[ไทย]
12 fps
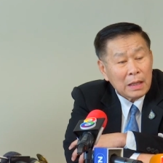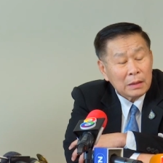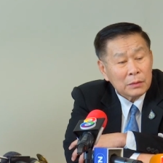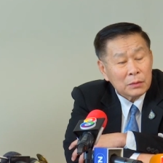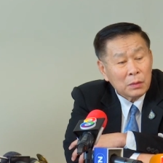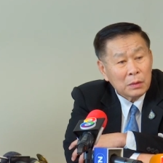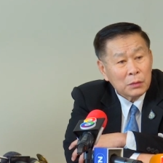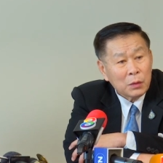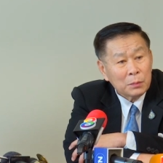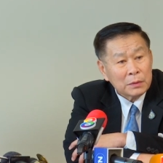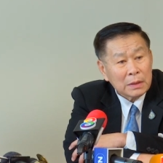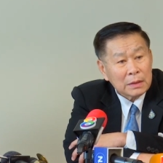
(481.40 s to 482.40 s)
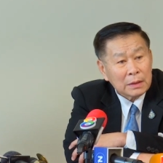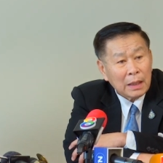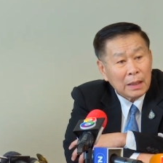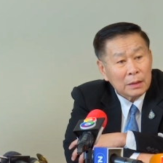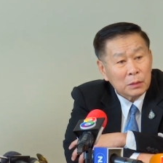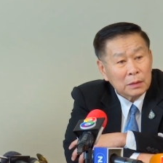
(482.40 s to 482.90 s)
การกระทรวงอุดมศึกษา
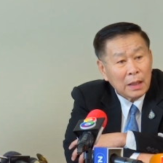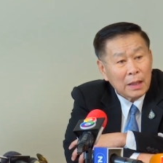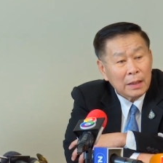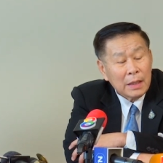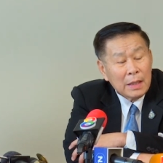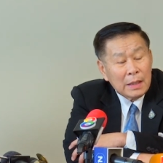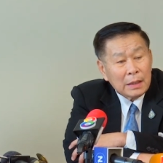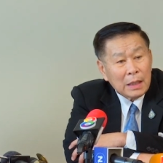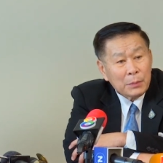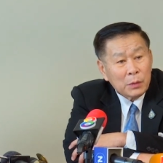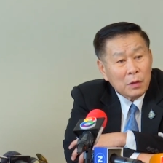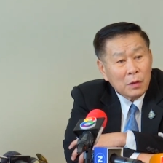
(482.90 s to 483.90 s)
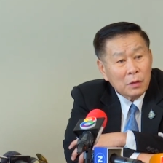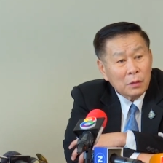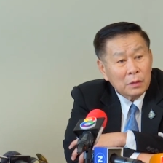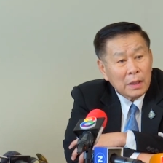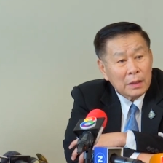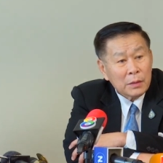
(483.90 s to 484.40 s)
อยู่ใต้การปกครองขอ
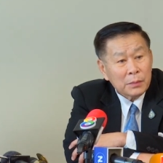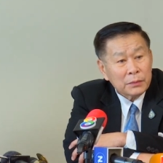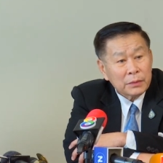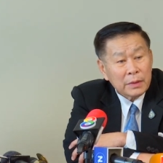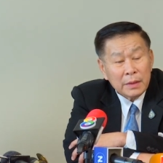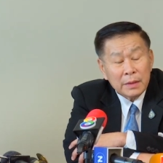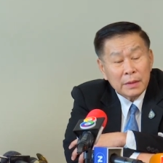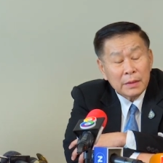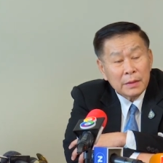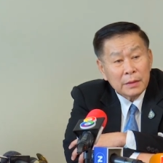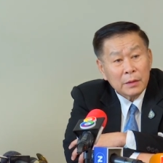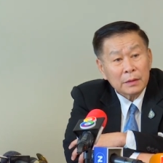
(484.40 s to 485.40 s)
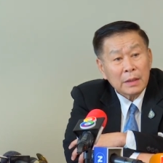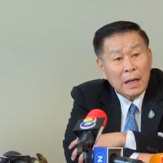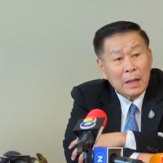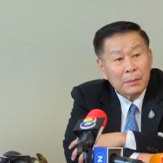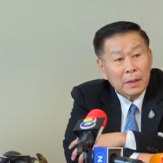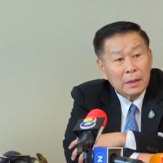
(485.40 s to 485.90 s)
งนายกรัฐมนตรีก็
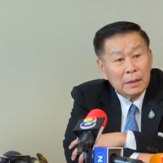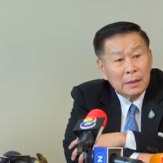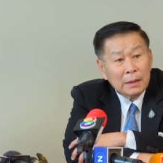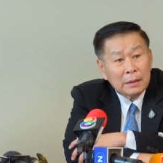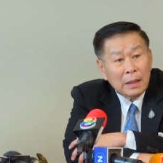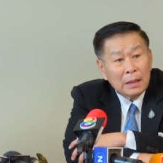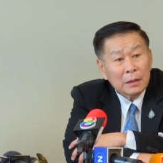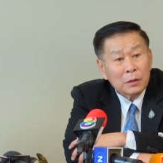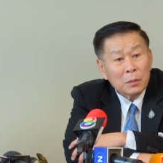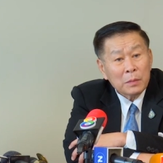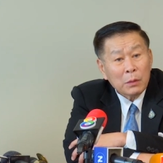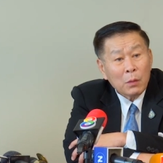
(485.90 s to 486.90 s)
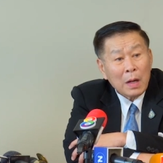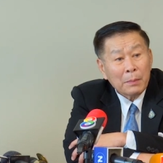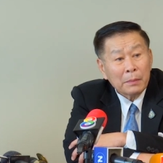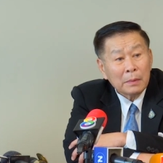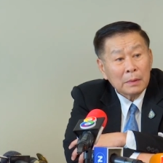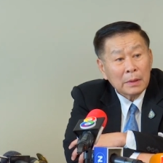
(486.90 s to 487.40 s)
ตามนะ ท่านก็ต้องมีความ
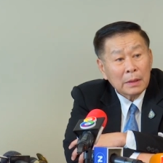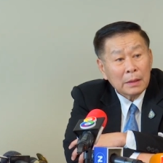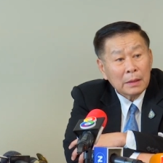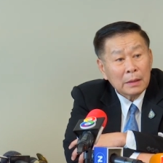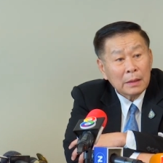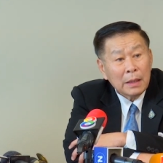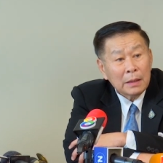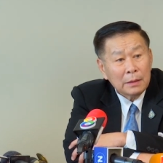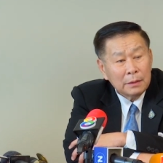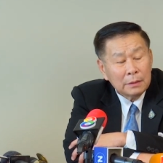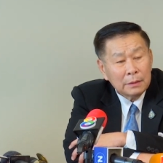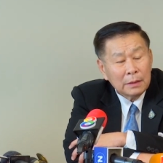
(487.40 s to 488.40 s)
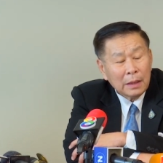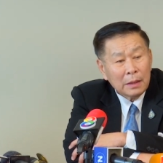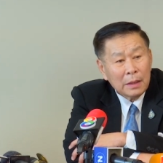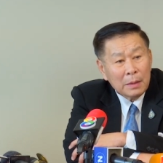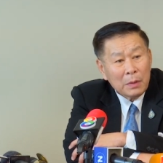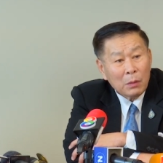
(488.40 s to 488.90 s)
คิดนะ
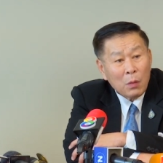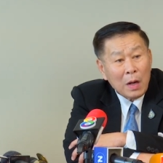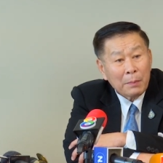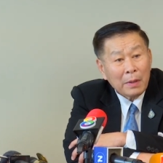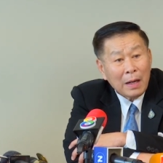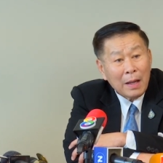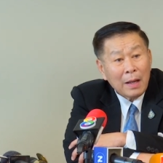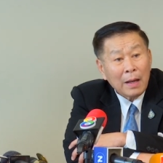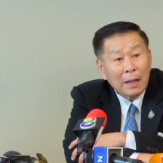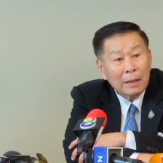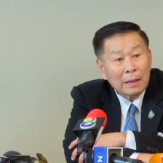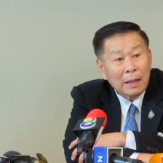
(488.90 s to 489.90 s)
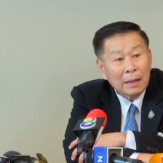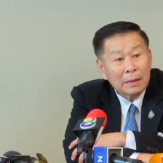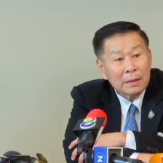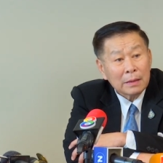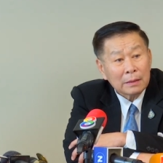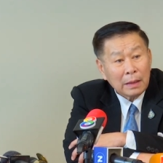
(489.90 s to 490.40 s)
มีความกล้าหาญในการ
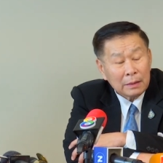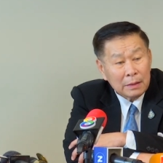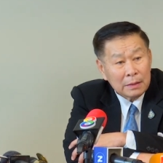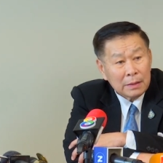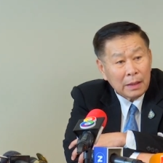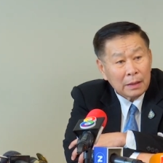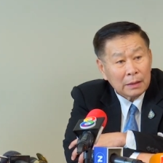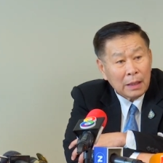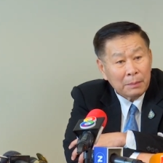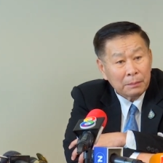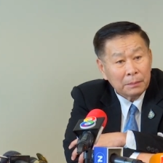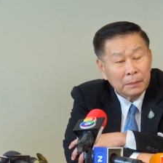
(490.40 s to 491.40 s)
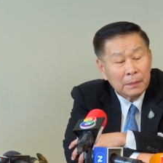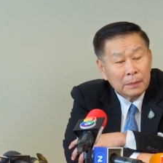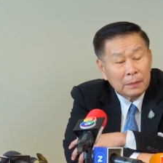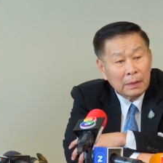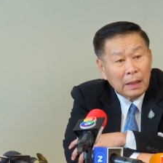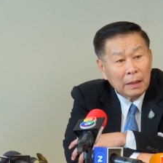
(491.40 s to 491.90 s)
ที่จะตัดสินใจกระ
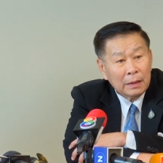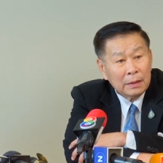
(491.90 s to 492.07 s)
ทำนะ